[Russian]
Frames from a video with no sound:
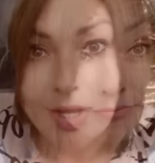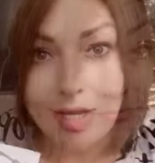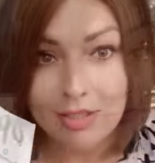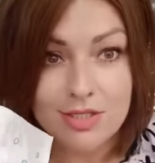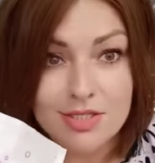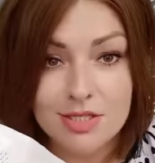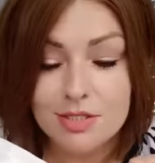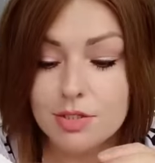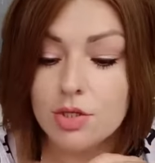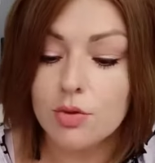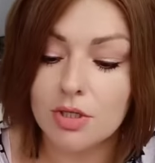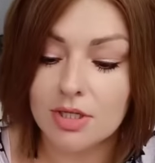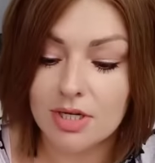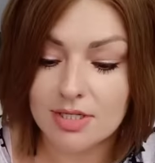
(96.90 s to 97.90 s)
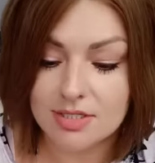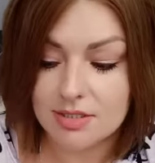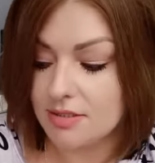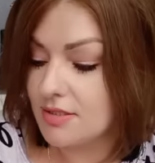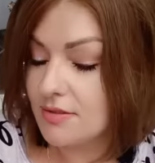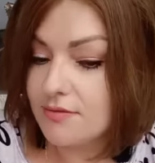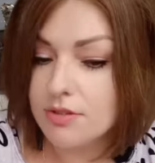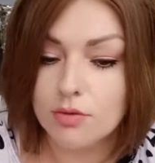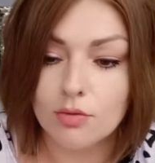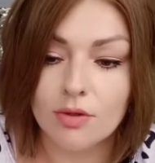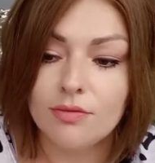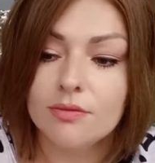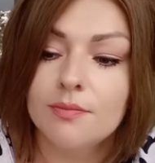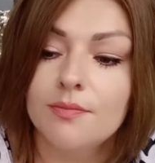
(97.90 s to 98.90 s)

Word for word: Мне здесь трех разных цветов.